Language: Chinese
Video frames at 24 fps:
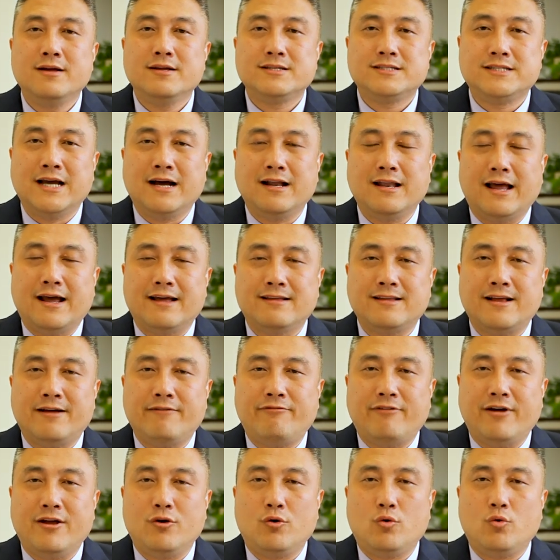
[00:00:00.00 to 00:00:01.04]
将来再
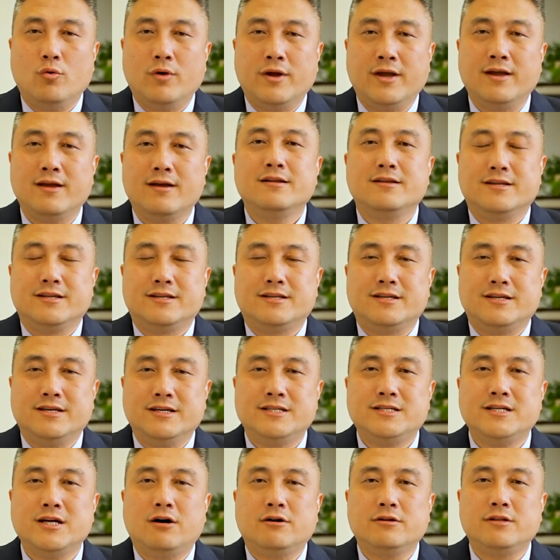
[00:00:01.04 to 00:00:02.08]
返回，你提
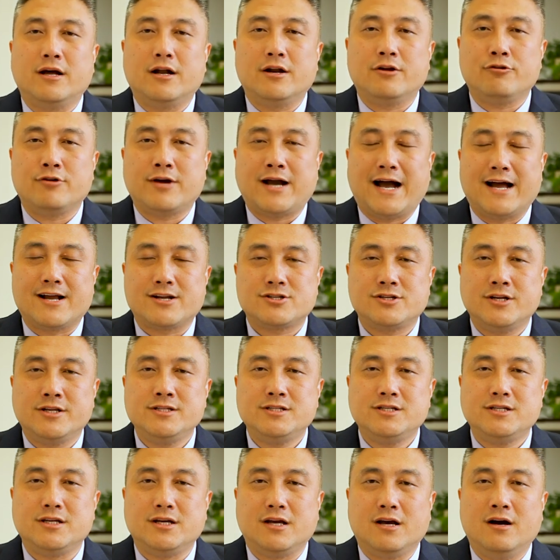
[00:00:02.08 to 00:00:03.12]
交的绿卡申
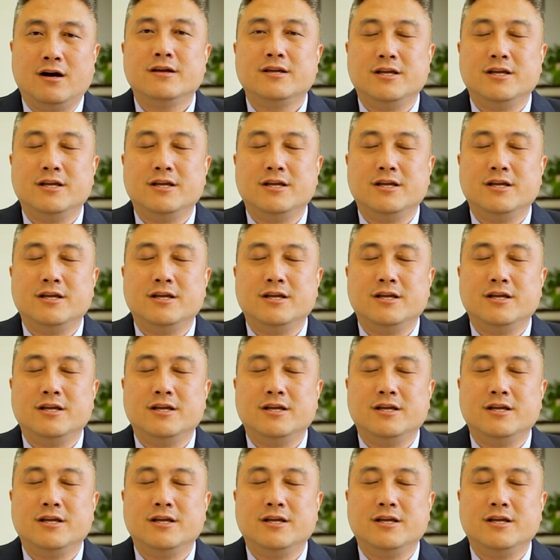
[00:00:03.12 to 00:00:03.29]
请